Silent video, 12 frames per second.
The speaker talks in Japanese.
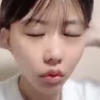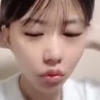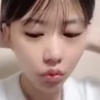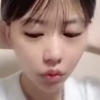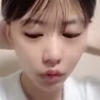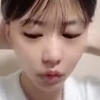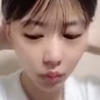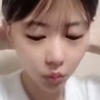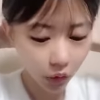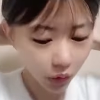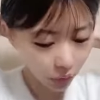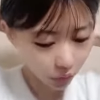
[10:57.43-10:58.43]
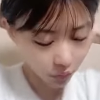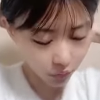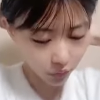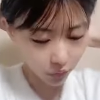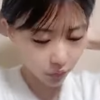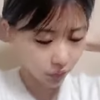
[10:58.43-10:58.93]
そうなんかもう感動
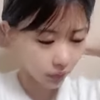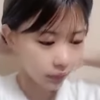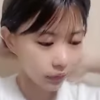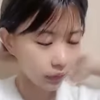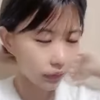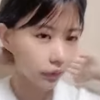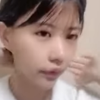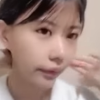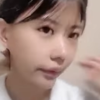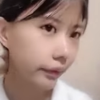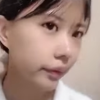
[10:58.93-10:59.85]
しすぎてさなんか